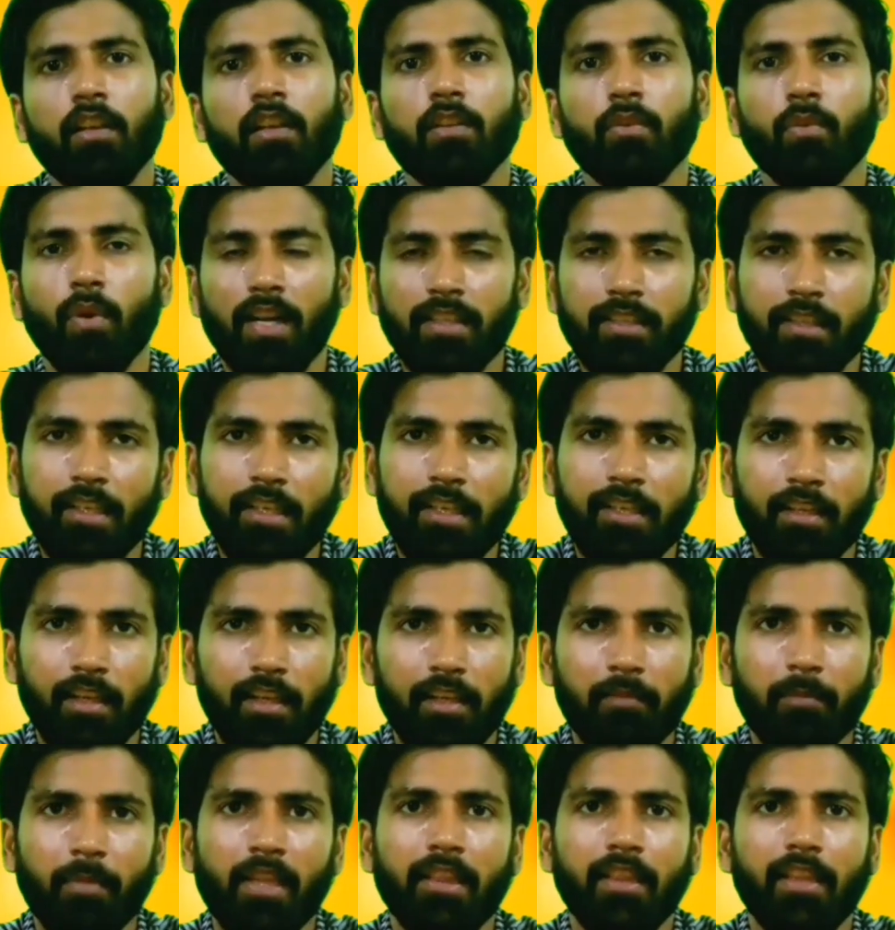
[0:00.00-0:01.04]
तो आज के लिए इतना ही
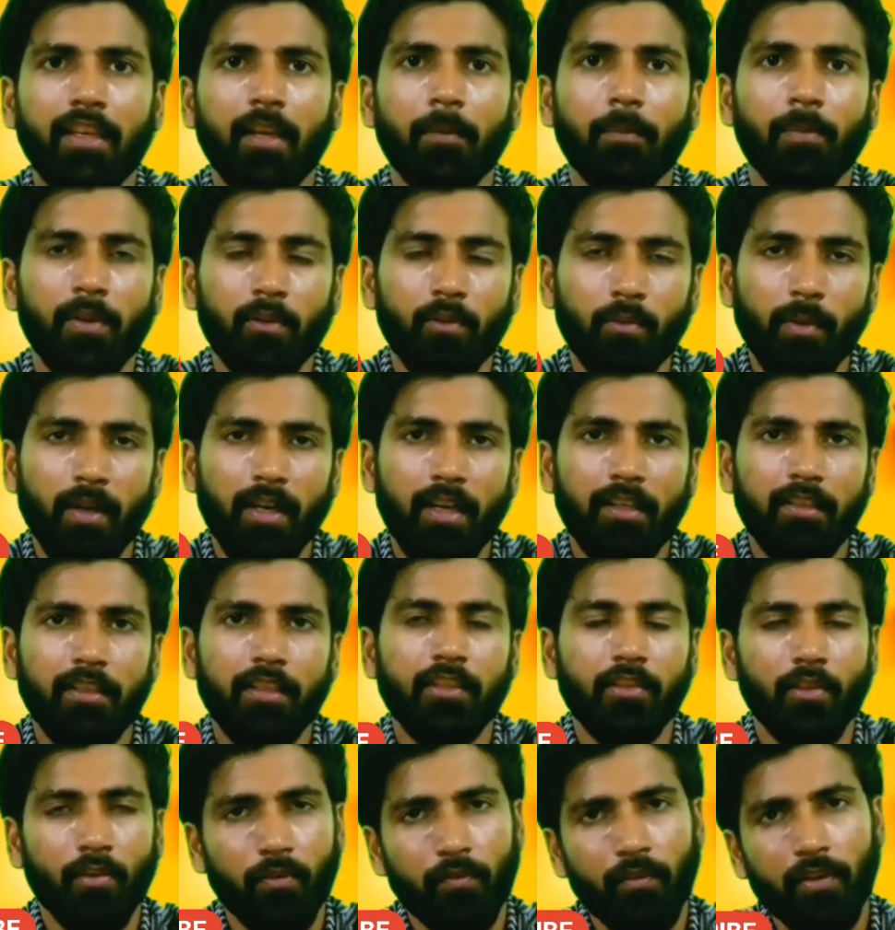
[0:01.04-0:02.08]
मिलते हैं फिर दोबारा
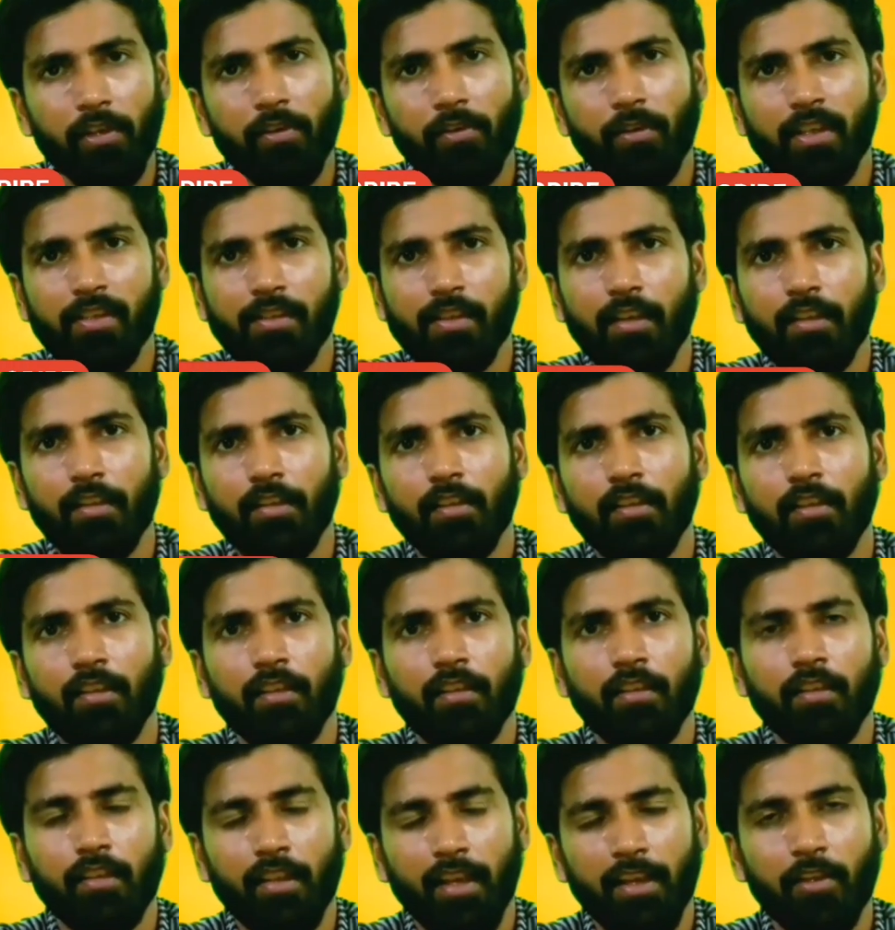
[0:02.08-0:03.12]
किसी और वीडियो के
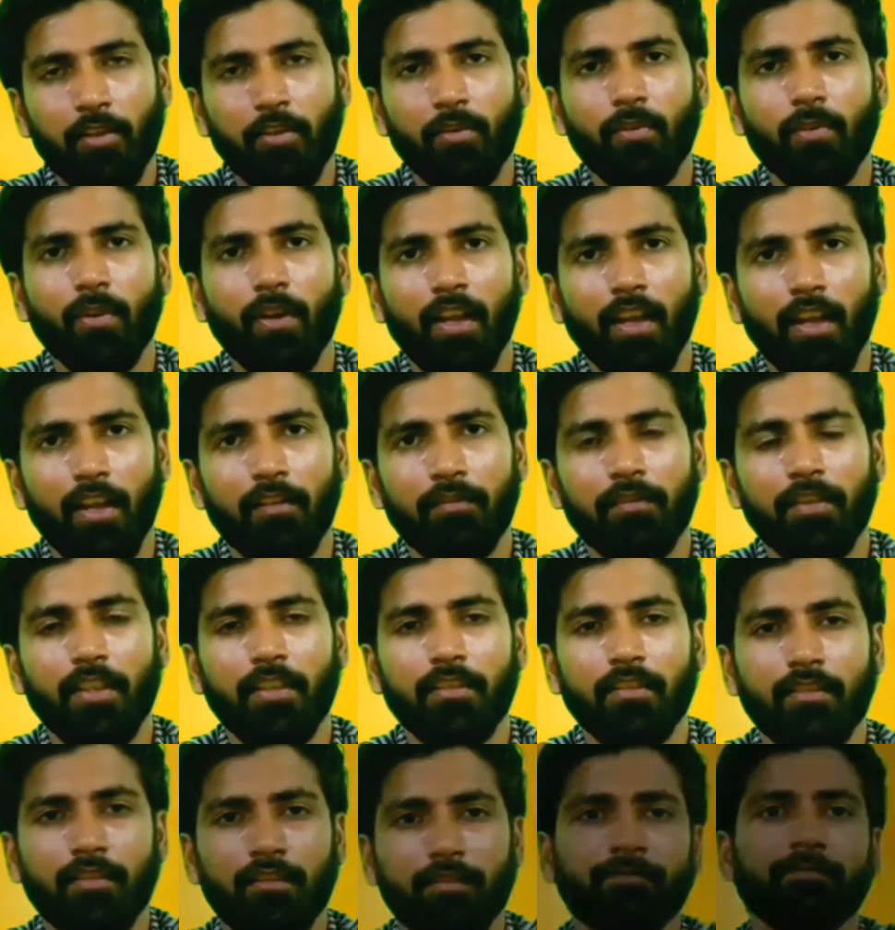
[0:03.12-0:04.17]
साथ थैंक यू अल्लाह
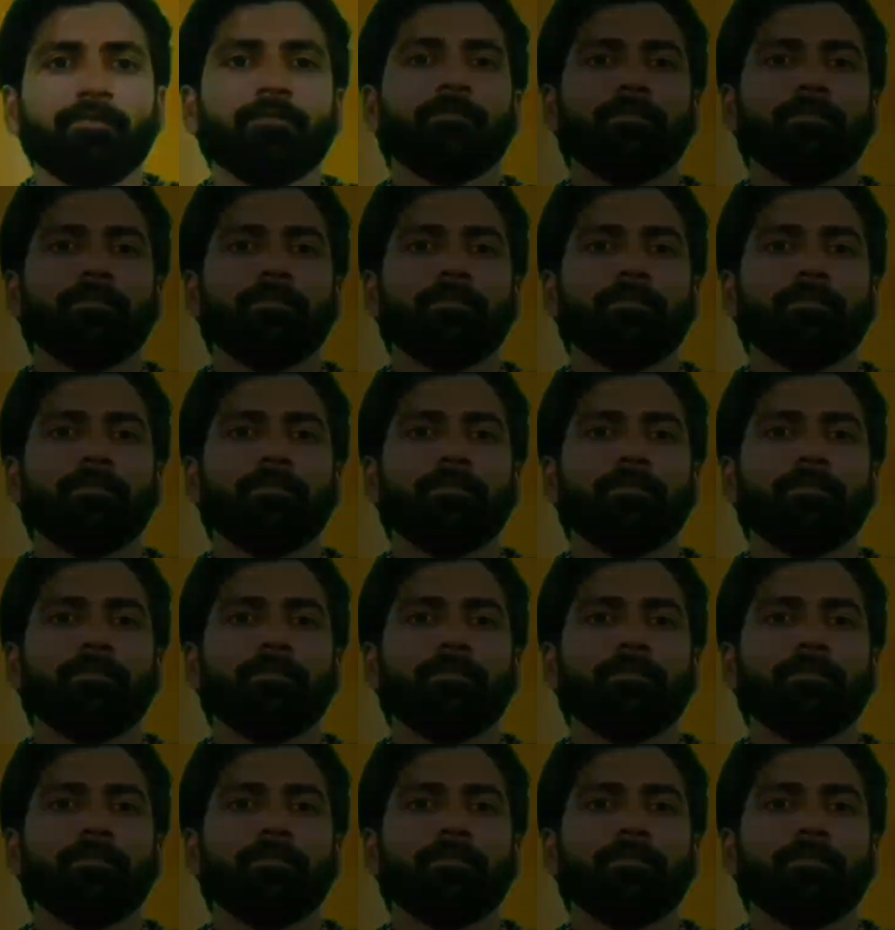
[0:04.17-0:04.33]
हाफिज़